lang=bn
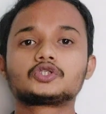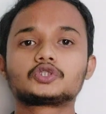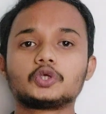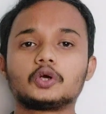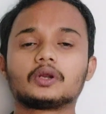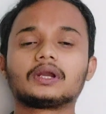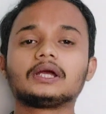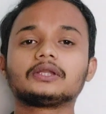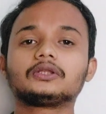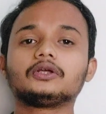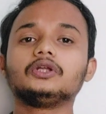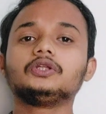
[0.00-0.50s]

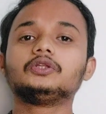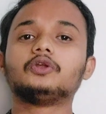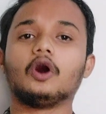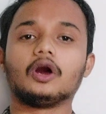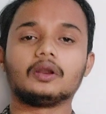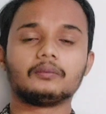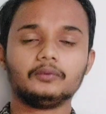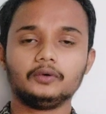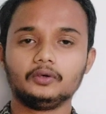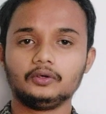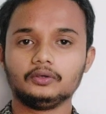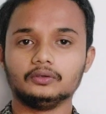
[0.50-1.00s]
সনাতন
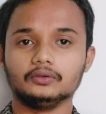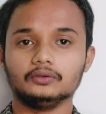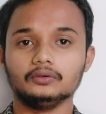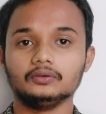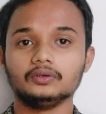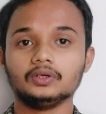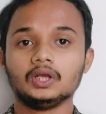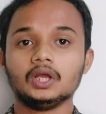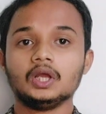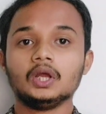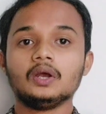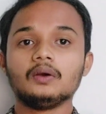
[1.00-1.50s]
ধর্ম হল
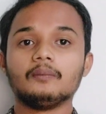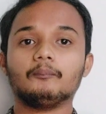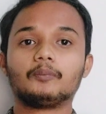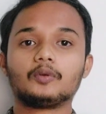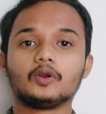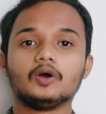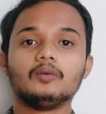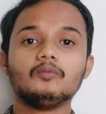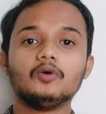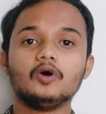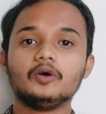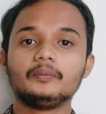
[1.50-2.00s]

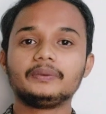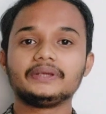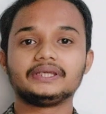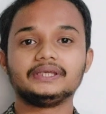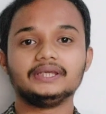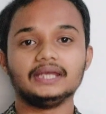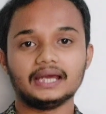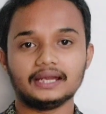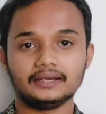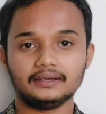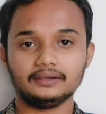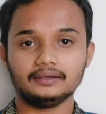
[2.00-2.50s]

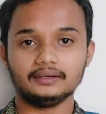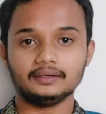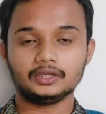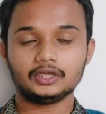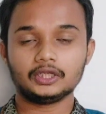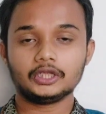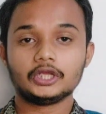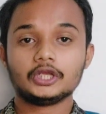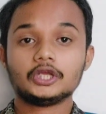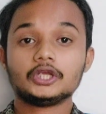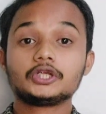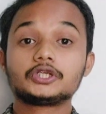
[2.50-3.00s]
ব্রহ্মবিজ্ঞান
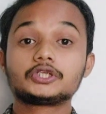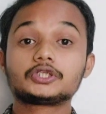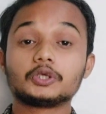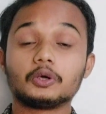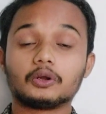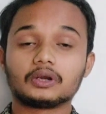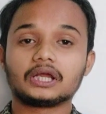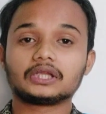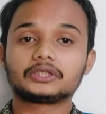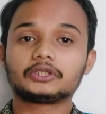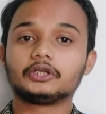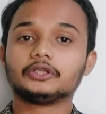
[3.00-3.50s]

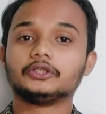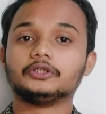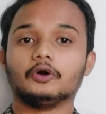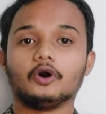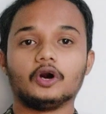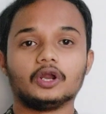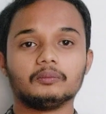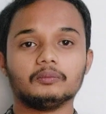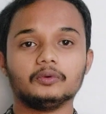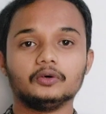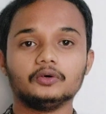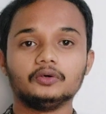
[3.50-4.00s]
সনাতন
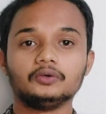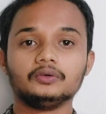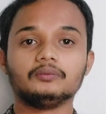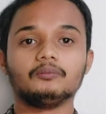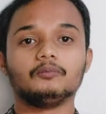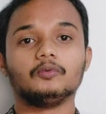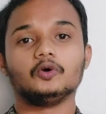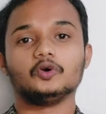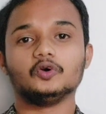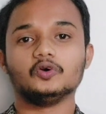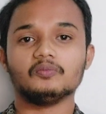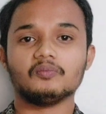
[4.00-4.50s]
ধর্ম
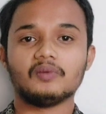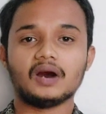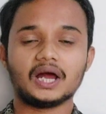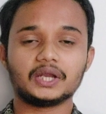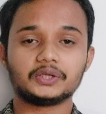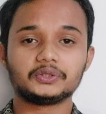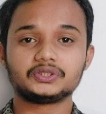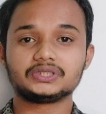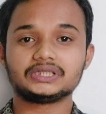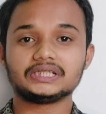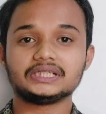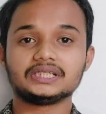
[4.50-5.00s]
বহু
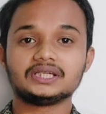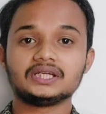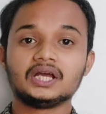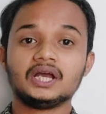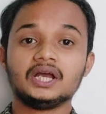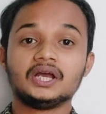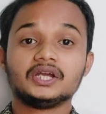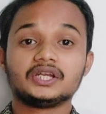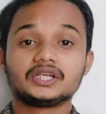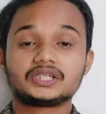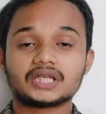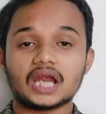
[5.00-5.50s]
মানুষের
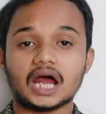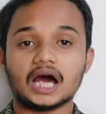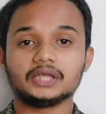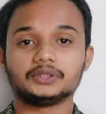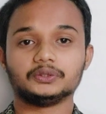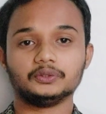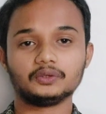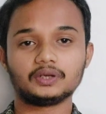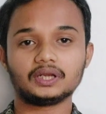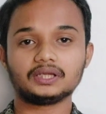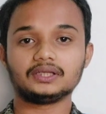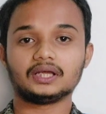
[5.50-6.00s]

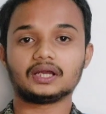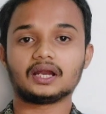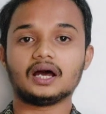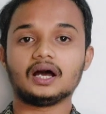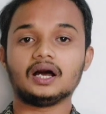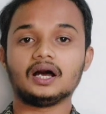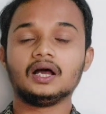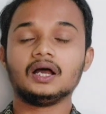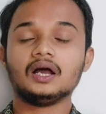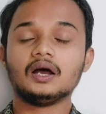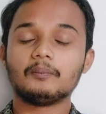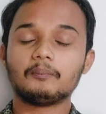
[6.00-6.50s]
সাধনা দ্বারা
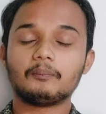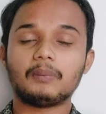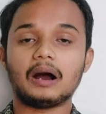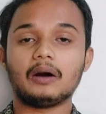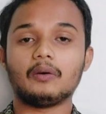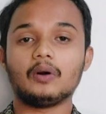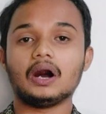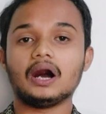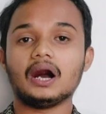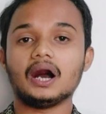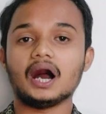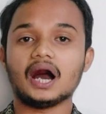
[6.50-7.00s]

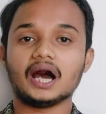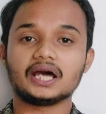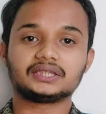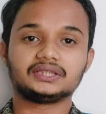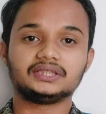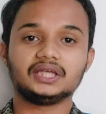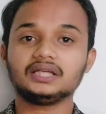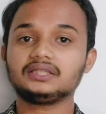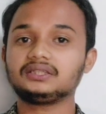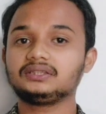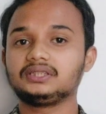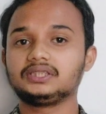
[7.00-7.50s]
পাওয়া
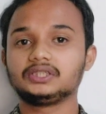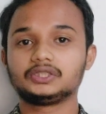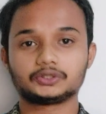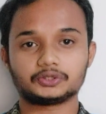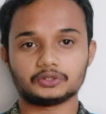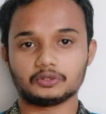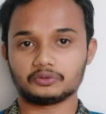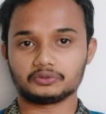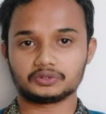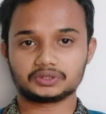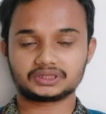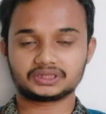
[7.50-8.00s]
আধ্যাত্মিক
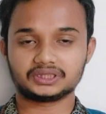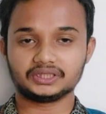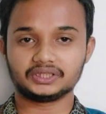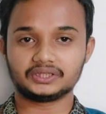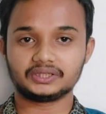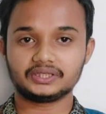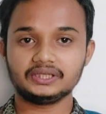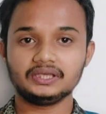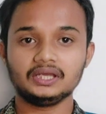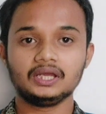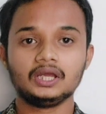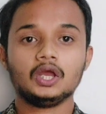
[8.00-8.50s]

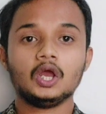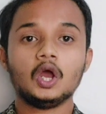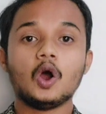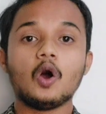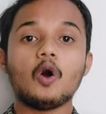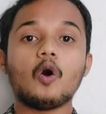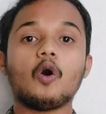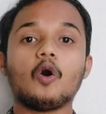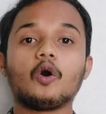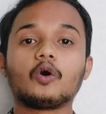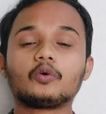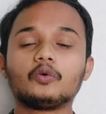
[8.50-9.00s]
সংস্কৃতি
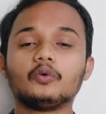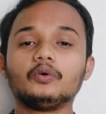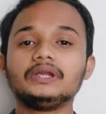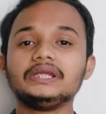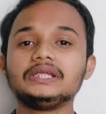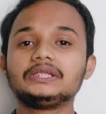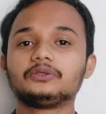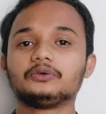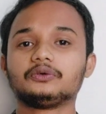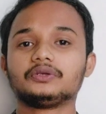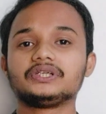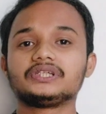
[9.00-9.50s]

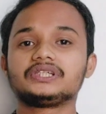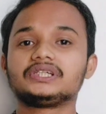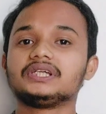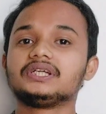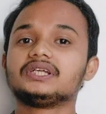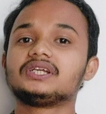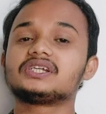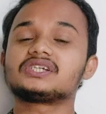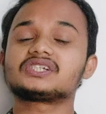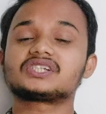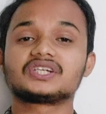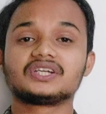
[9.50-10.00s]
অগণিত
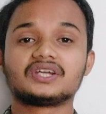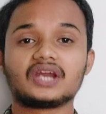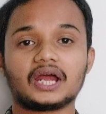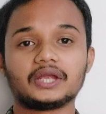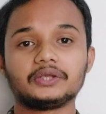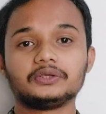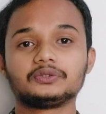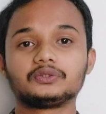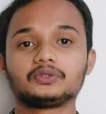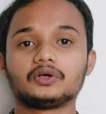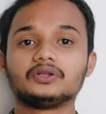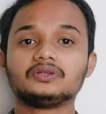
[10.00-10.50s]
ঋষির
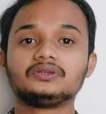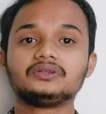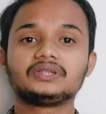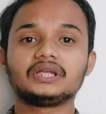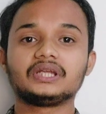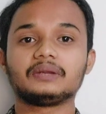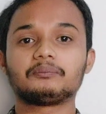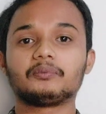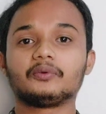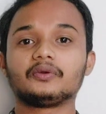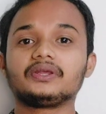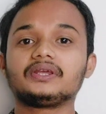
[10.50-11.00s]

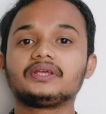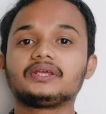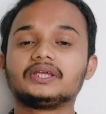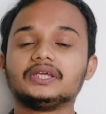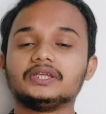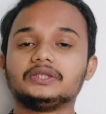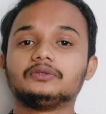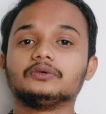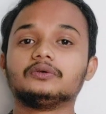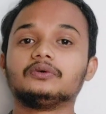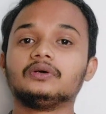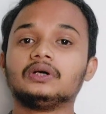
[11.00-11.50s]
স্নায়ুতন্ত্রে
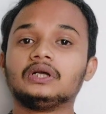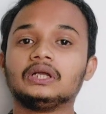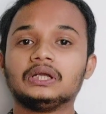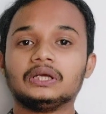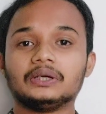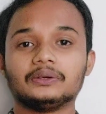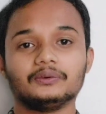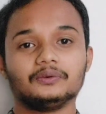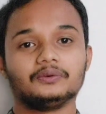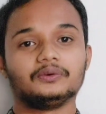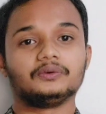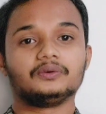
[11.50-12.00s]
পরীক্ষিত
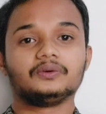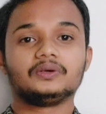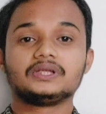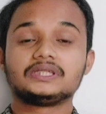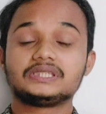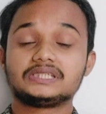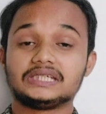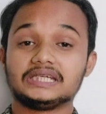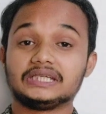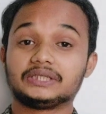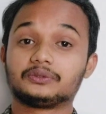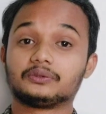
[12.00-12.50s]
ও
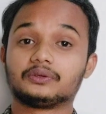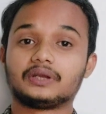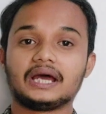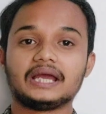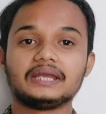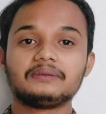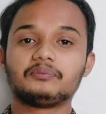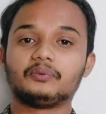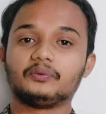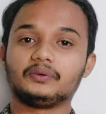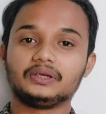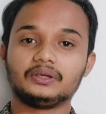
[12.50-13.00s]

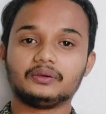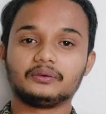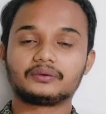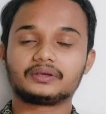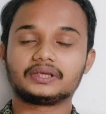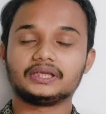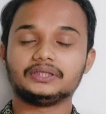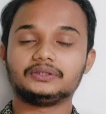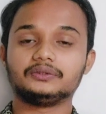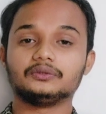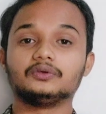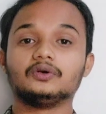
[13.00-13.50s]
চেতনায়
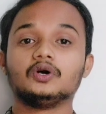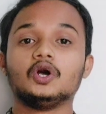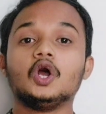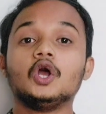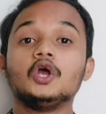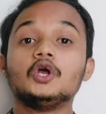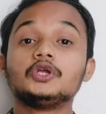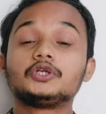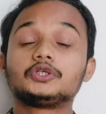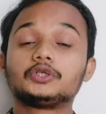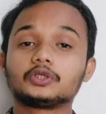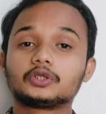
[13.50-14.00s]
পরিলক্ষিত
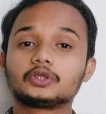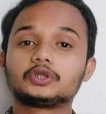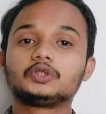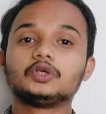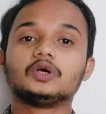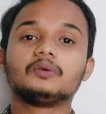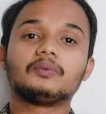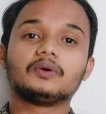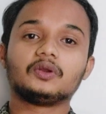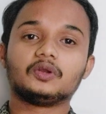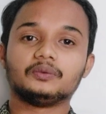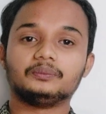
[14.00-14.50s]
সত্য
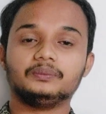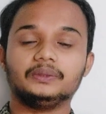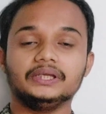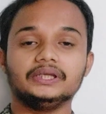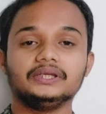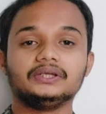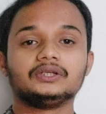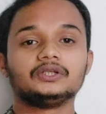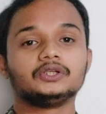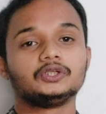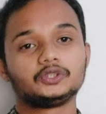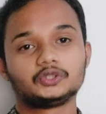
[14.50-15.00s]

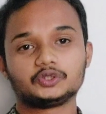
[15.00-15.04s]
উপলব্ধির